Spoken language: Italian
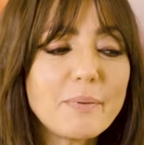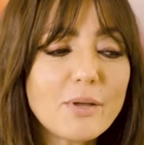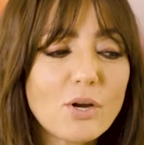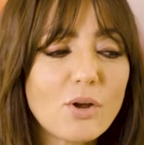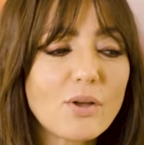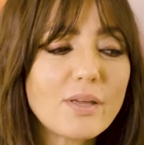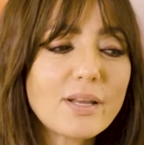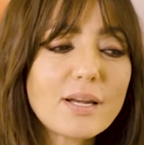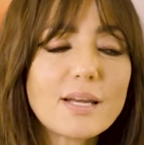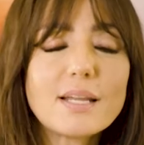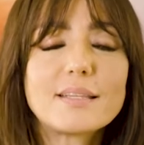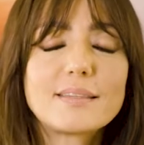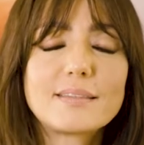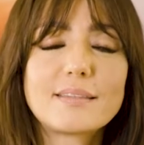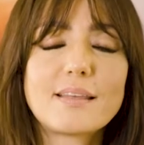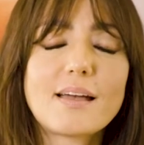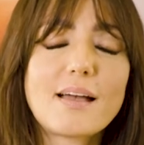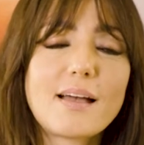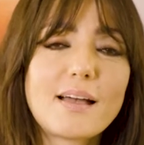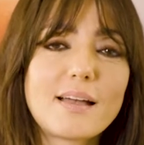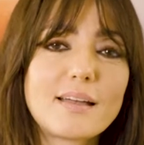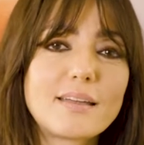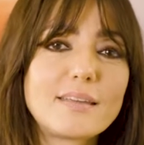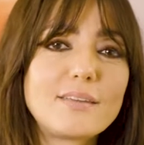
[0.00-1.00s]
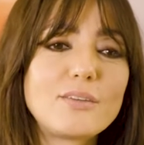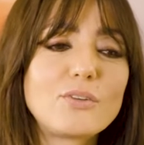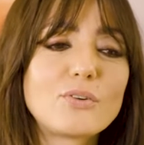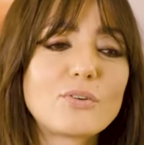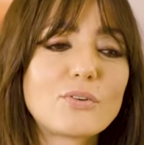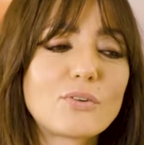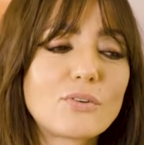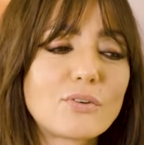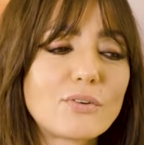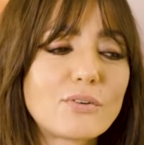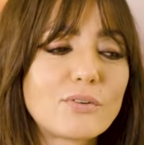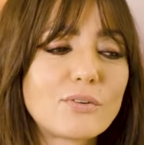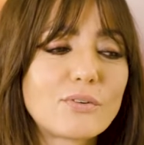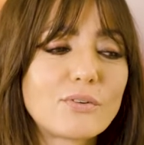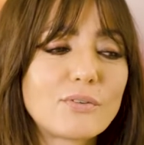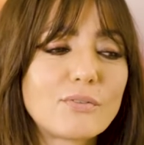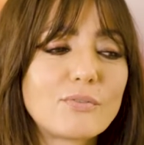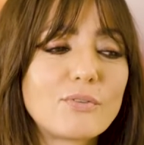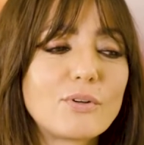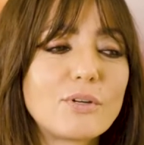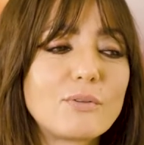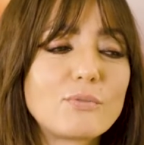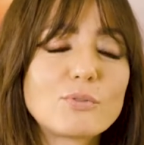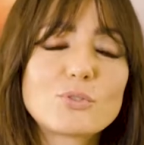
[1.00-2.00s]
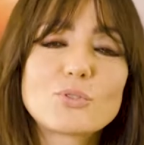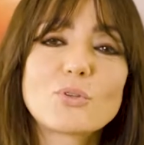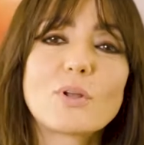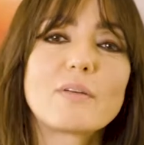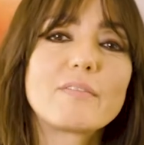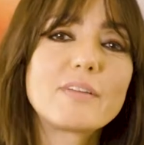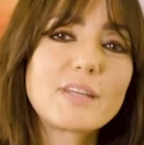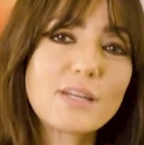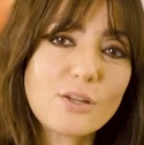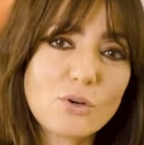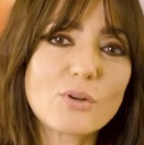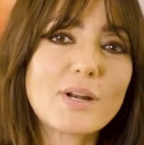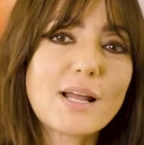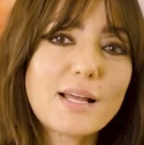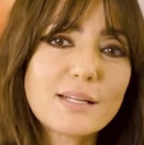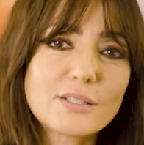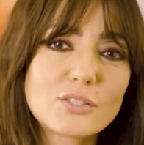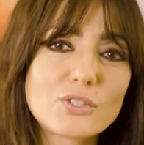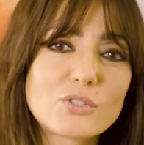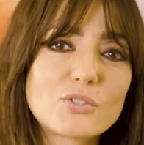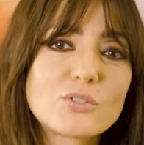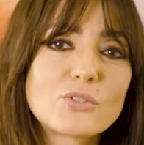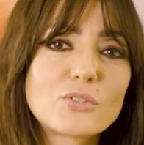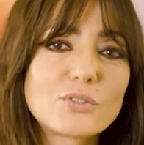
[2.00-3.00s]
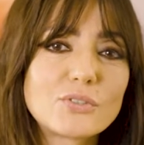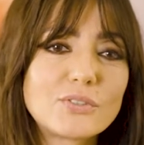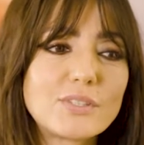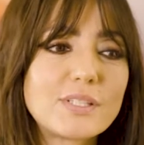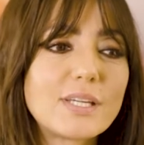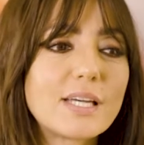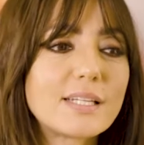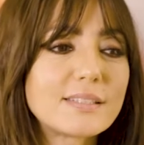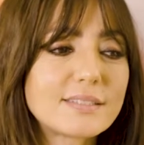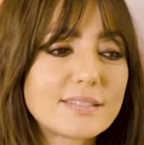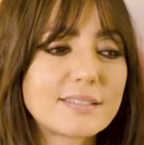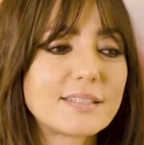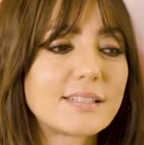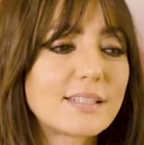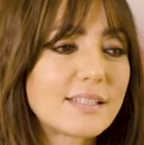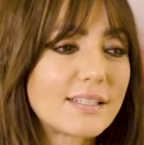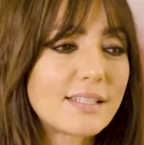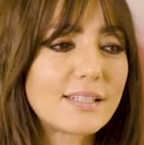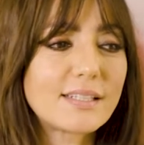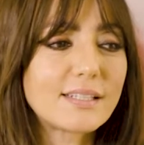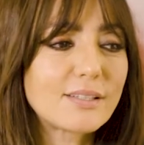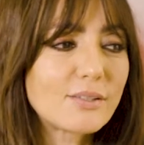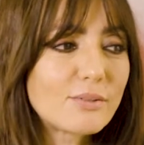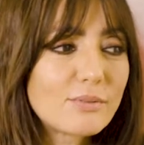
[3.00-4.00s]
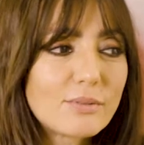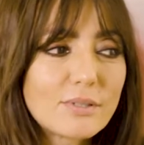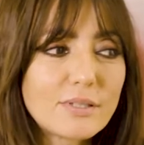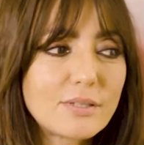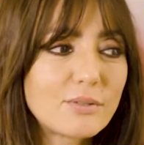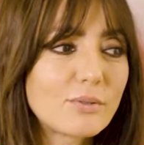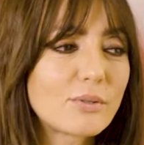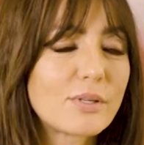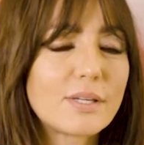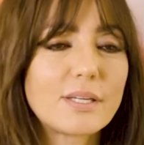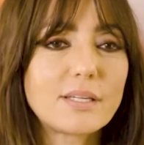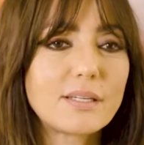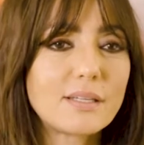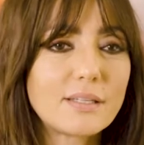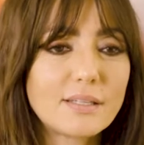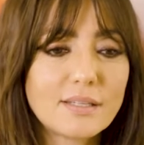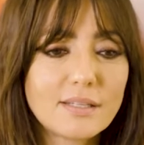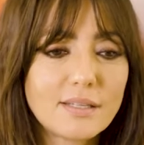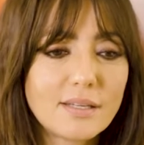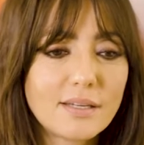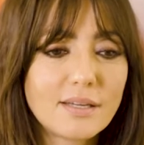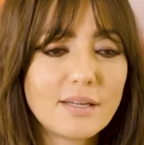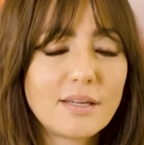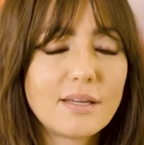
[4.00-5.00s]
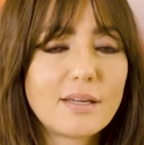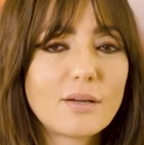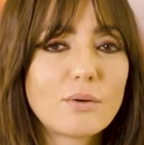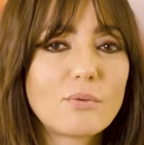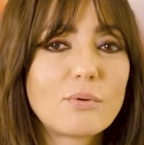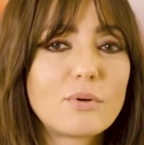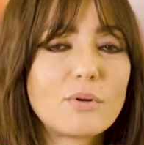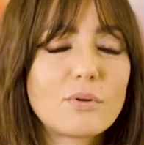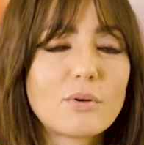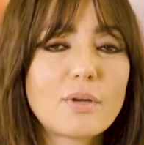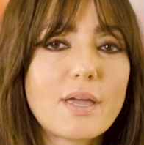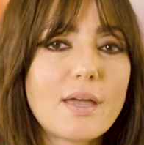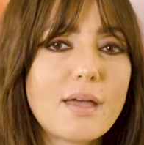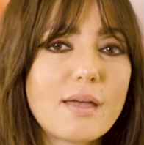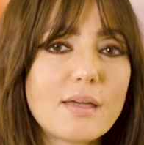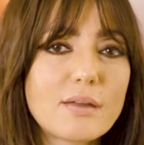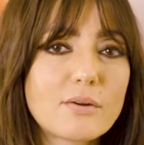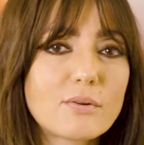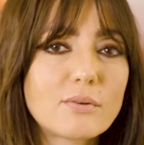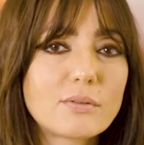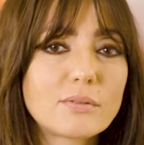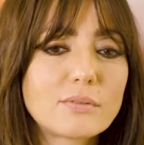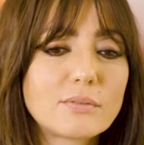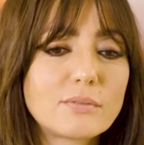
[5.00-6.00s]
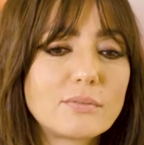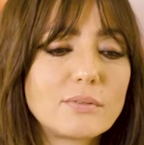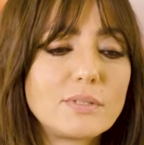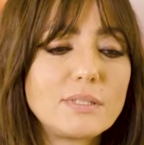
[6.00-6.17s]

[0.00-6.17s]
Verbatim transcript: Però in realtà io volevo solo avere coraggio di essere quello che quello che ero.